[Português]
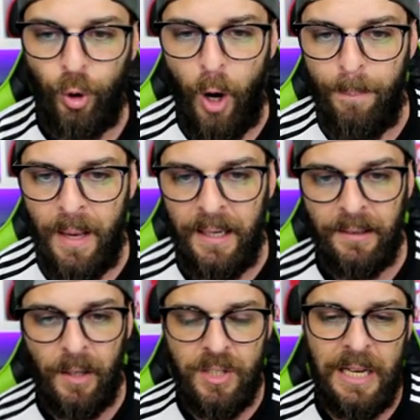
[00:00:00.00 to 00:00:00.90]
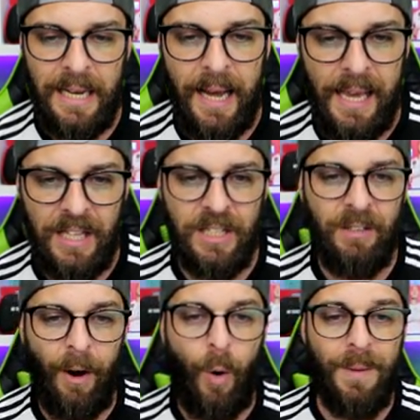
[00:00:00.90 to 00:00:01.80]
top ali. Então se liga aí, a
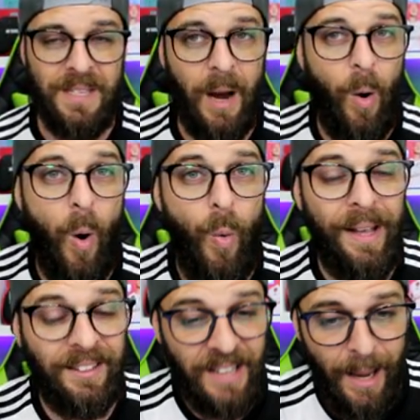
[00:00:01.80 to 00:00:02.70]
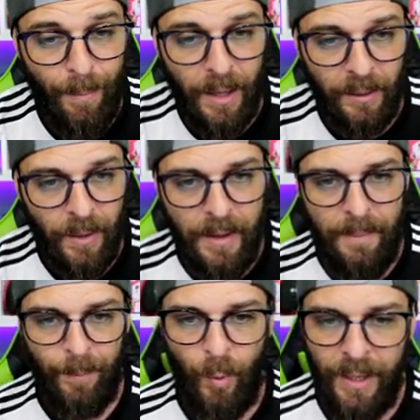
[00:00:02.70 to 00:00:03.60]
gente vai começar com o ET, mano.
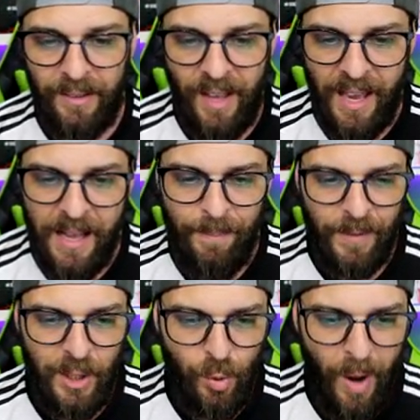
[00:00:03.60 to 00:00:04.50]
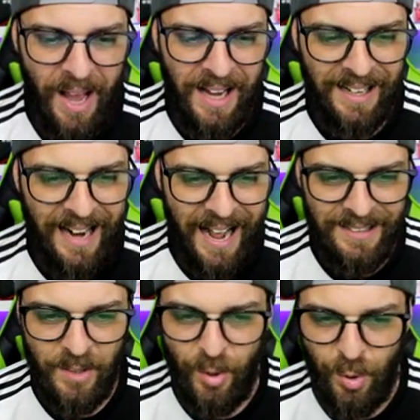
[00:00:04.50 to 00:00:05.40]
O ET e sua
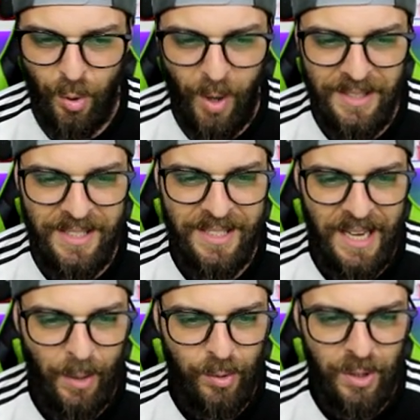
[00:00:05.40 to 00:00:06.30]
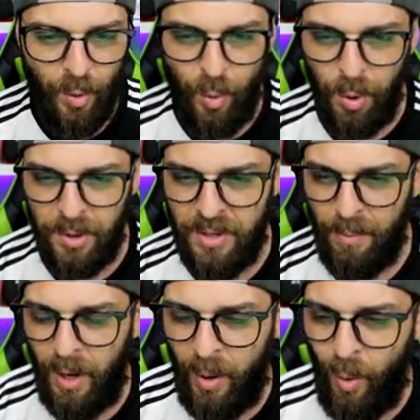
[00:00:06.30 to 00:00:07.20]
arrancada, seus cortes secos e curtos, a
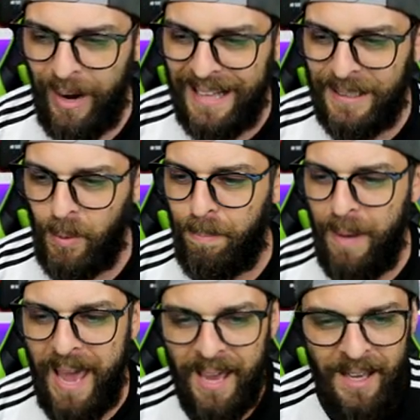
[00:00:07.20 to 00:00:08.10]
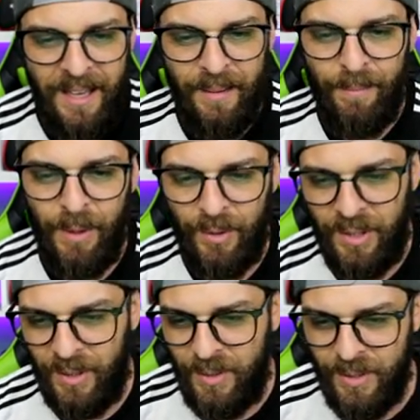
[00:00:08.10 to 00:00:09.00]
bola colada no pé. Meu
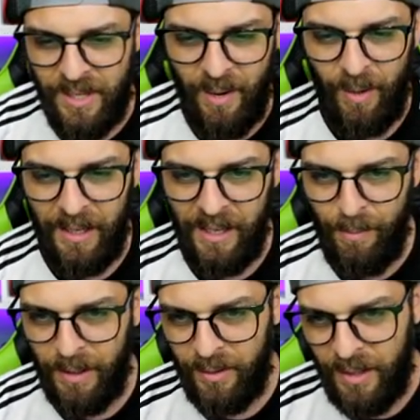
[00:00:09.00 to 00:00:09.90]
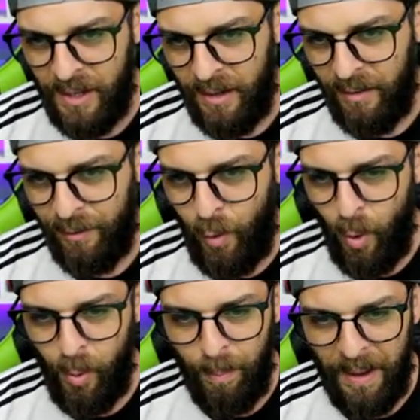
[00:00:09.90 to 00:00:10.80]
Deus do céu, olha aí, mano.
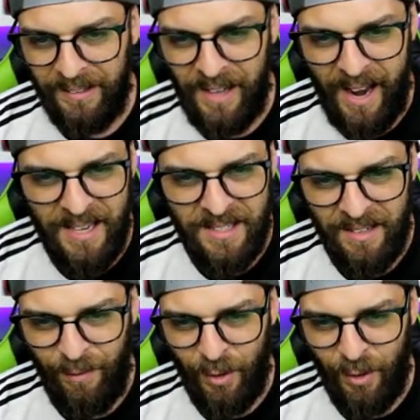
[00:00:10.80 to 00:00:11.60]
Com um para trás, a